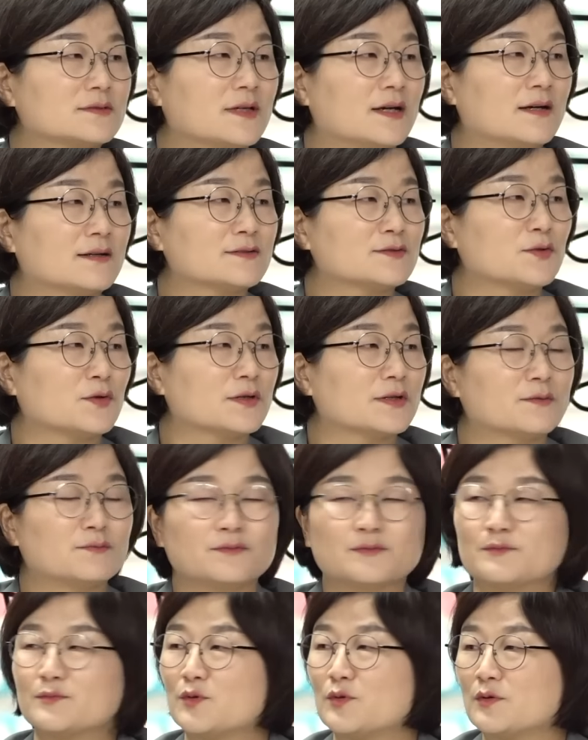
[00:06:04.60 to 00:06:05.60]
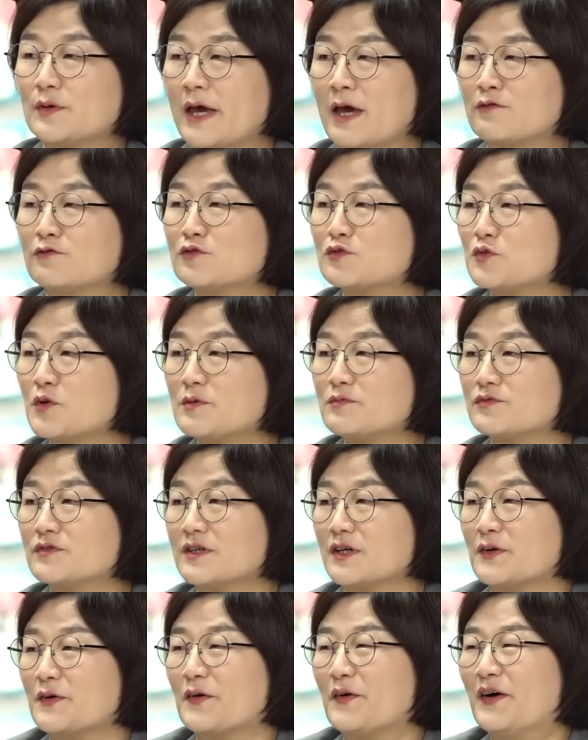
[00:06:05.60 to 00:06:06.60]
냥 저기 뭐 애국조의
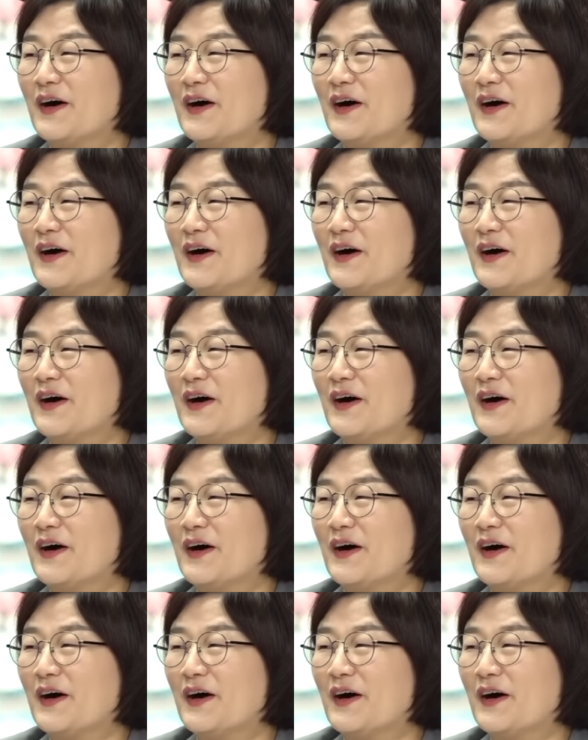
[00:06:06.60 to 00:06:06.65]
분위기로